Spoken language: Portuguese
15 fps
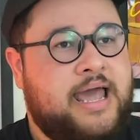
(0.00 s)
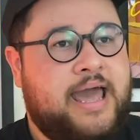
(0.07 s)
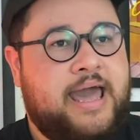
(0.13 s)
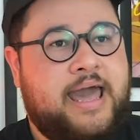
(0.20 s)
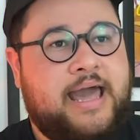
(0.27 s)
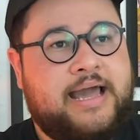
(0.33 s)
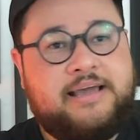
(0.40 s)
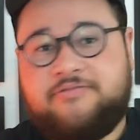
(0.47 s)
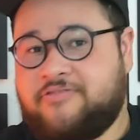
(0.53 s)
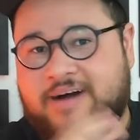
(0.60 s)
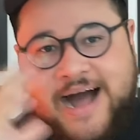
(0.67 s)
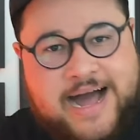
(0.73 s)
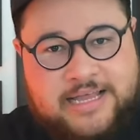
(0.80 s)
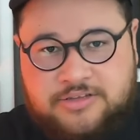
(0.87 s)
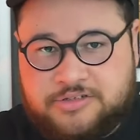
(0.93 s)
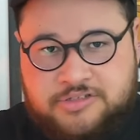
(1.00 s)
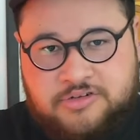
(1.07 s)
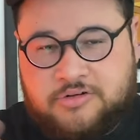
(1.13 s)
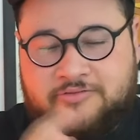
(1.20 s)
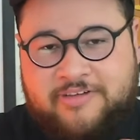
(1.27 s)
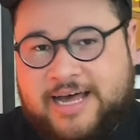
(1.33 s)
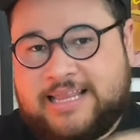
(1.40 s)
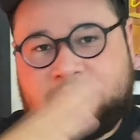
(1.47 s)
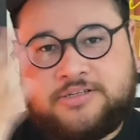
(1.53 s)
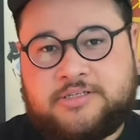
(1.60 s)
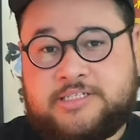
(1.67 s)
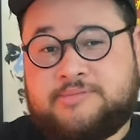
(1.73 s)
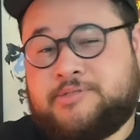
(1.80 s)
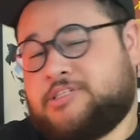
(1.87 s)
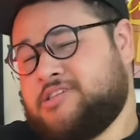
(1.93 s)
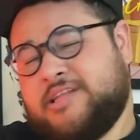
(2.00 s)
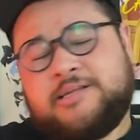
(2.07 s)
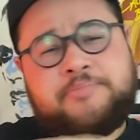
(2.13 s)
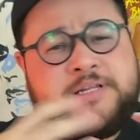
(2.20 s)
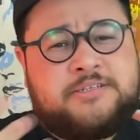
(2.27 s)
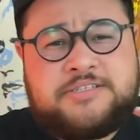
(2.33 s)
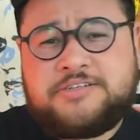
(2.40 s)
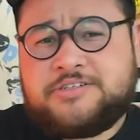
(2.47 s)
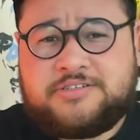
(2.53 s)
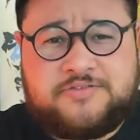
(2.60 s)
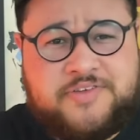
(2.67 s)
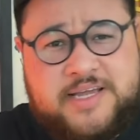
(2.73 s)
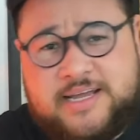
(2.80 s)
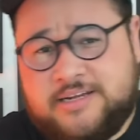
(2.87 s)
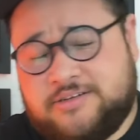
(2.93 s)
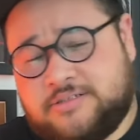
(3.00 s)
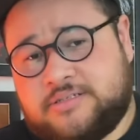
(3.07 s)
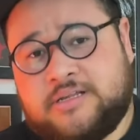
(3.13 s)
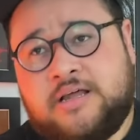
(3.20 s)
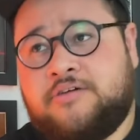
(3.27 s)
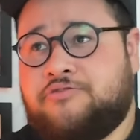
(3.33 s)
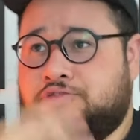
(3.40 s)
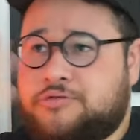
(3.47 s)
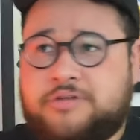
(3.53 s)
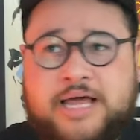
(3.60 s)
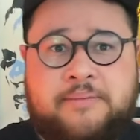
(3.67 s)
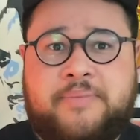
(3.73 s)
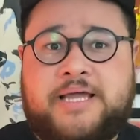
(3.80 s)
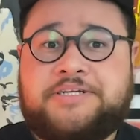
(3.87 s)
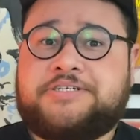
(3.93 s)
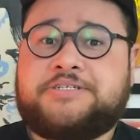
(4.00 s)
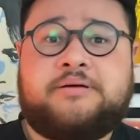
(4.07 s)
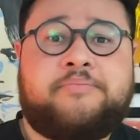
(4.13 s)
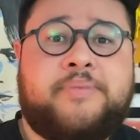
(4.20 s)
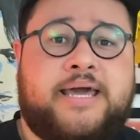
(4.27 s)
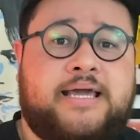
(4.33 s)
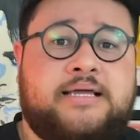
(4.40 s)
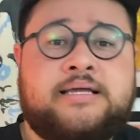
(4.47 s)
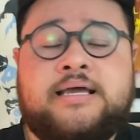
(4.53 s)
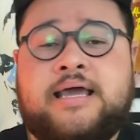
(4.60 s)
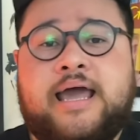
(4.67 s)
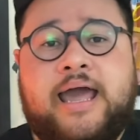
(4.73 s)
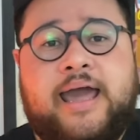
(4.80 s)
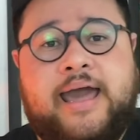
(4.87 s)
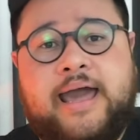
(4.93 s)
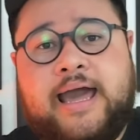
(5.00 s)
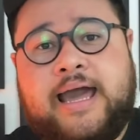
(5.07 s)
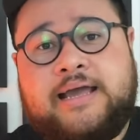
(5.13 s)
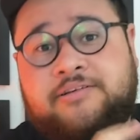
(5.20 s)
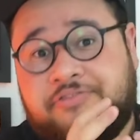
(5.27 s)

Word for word: é, e vários, várias outras pessoas, nem pelos seus filhos futuramente também. É,